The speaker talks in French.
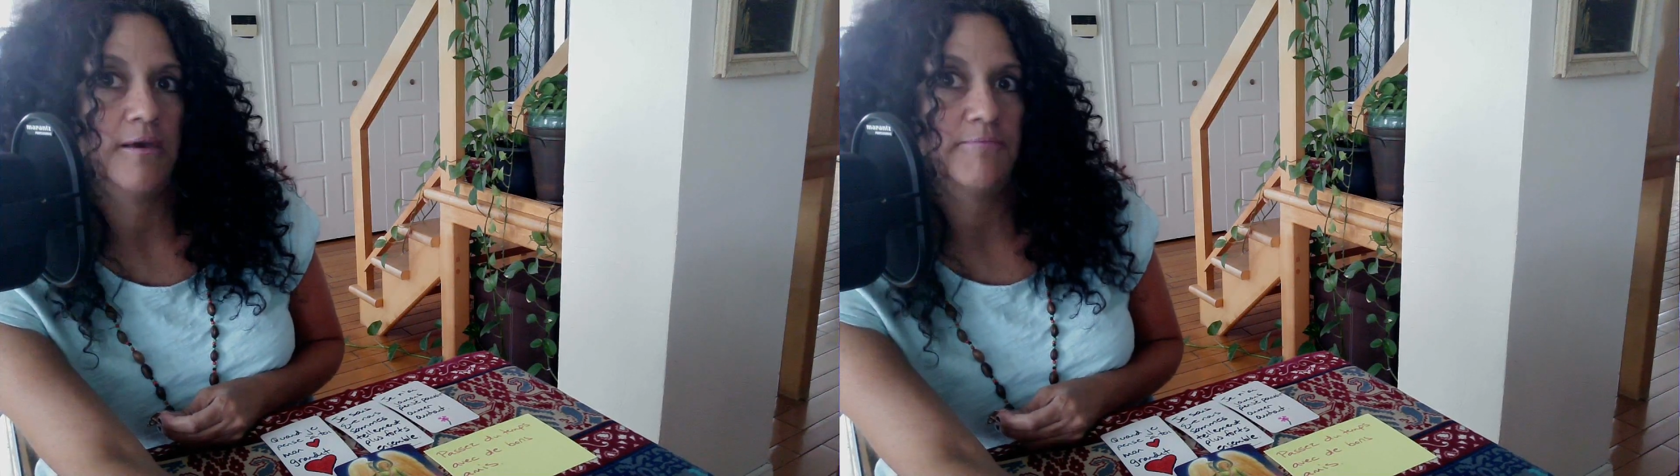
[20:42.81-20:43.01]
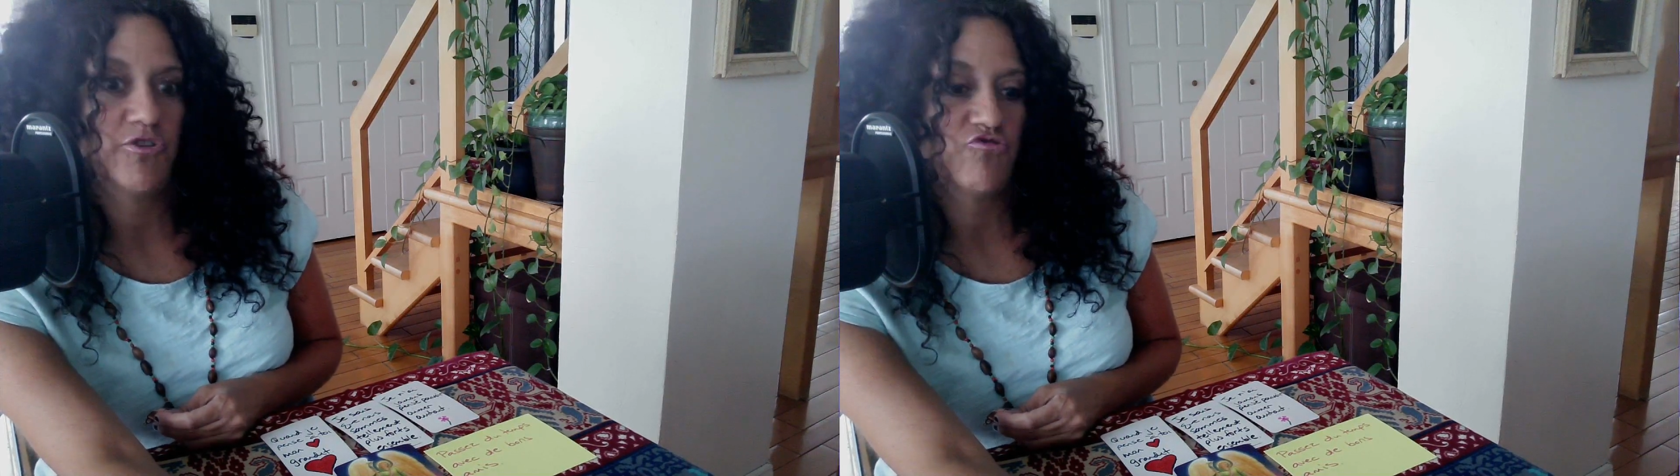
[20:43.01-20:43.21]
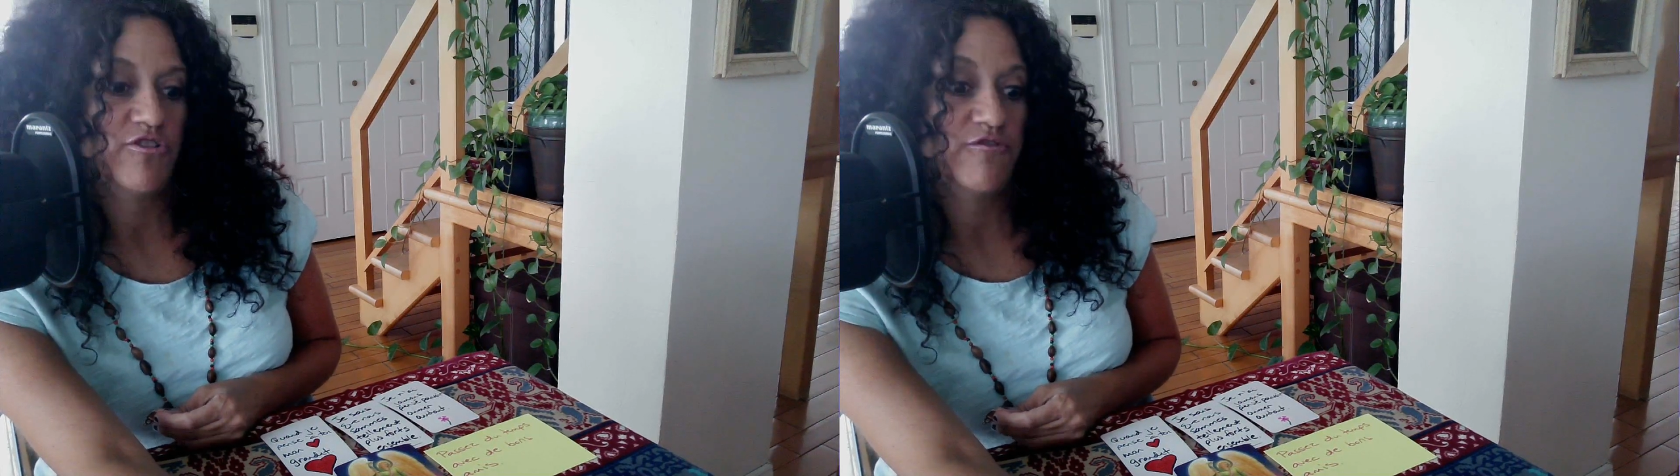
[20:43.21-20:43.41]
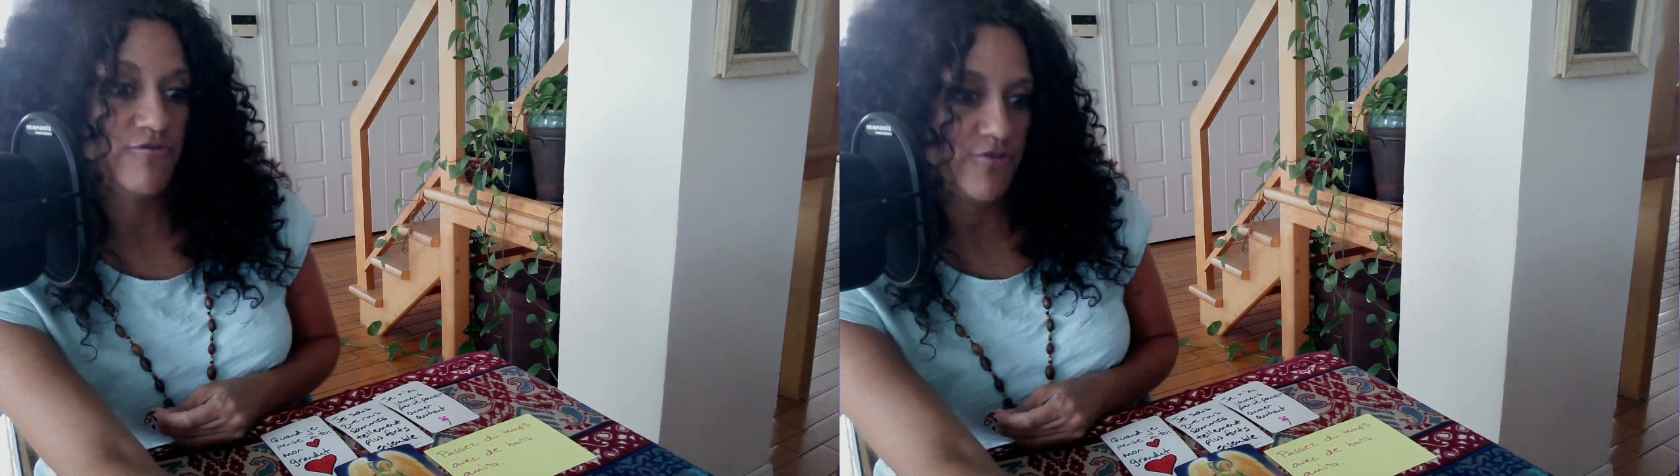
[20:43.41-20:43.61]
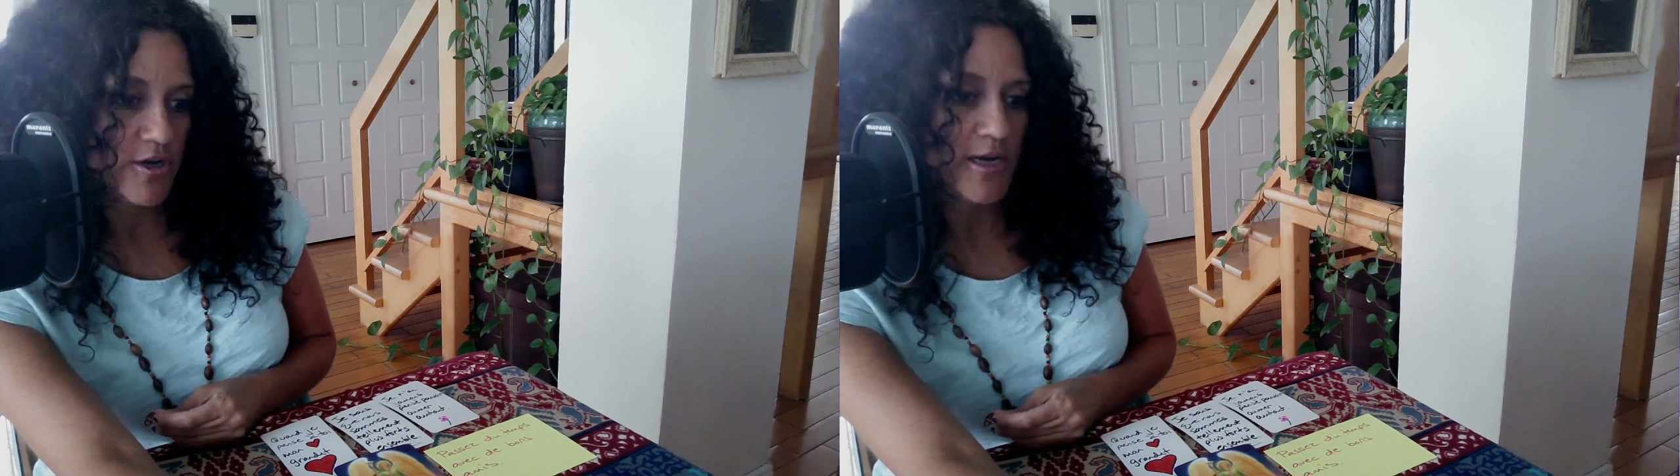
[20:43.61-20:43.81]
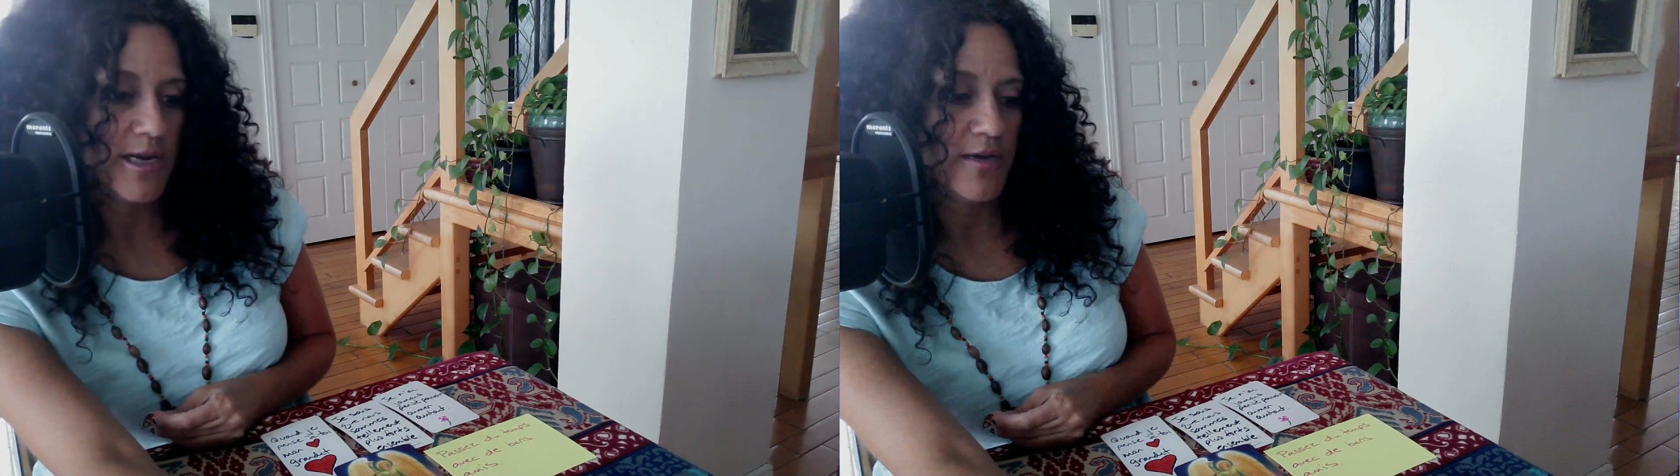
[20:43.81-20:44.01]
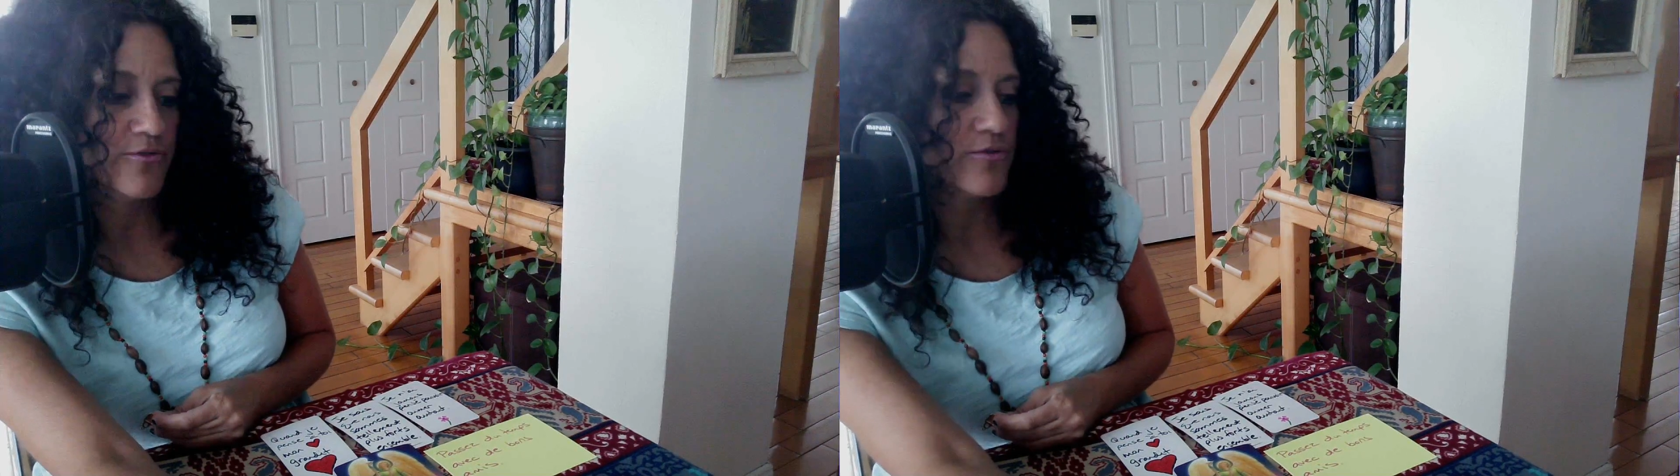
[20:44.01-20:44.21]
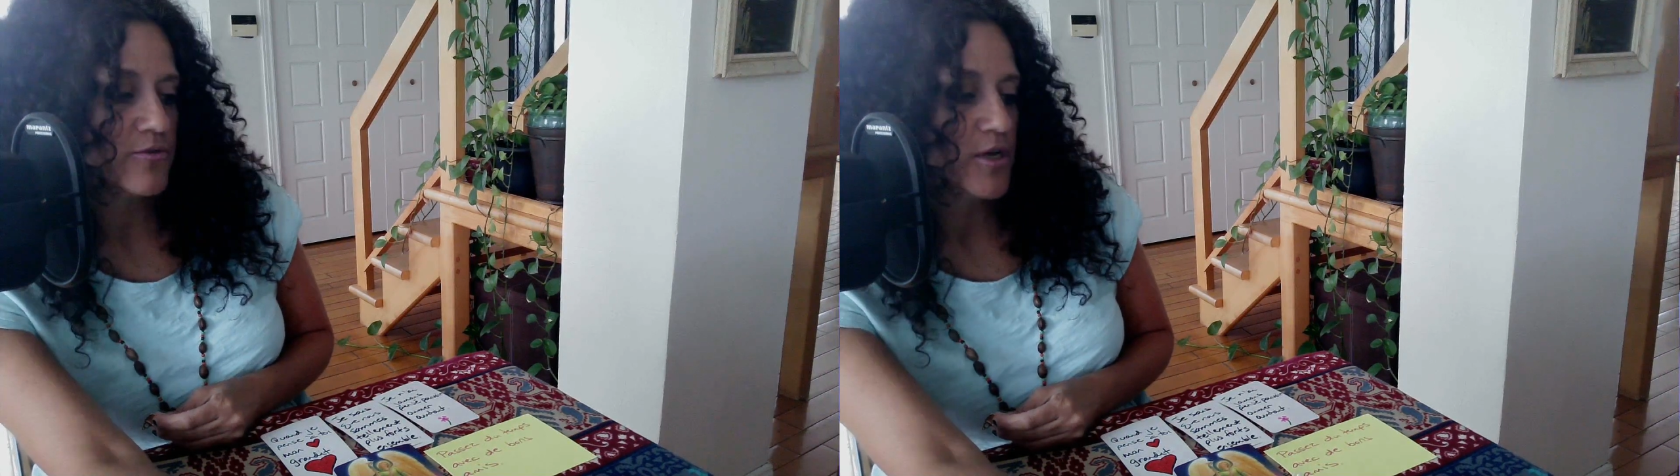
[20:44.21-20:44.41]
puis je vais être violent.
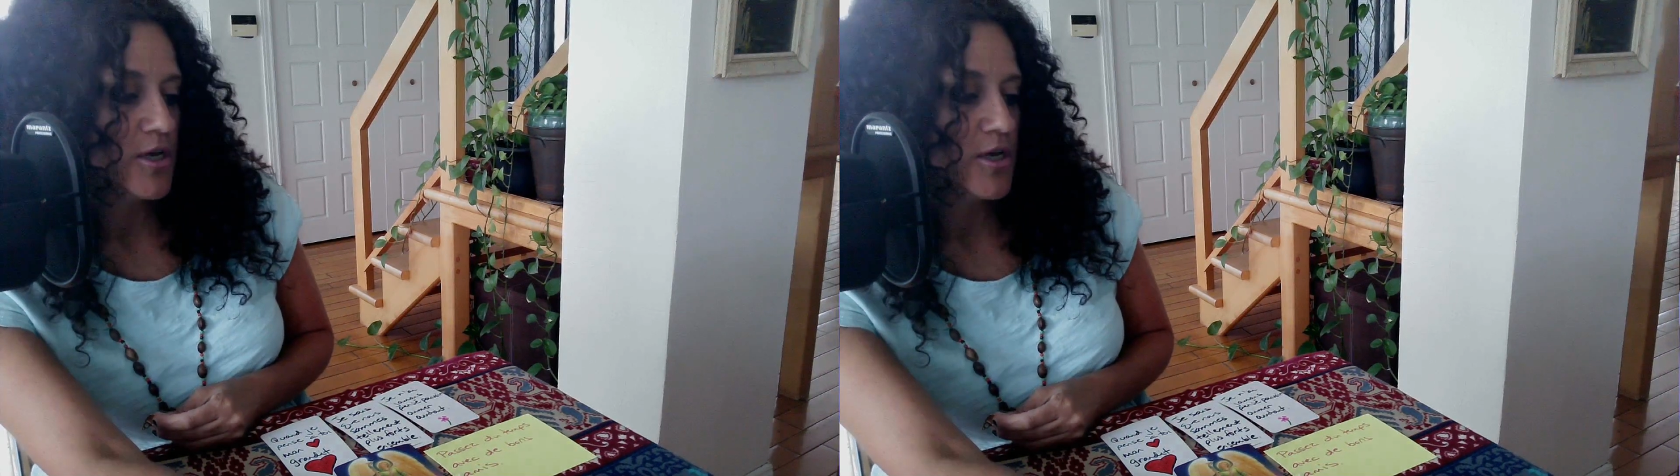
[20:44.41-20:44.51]
Donc,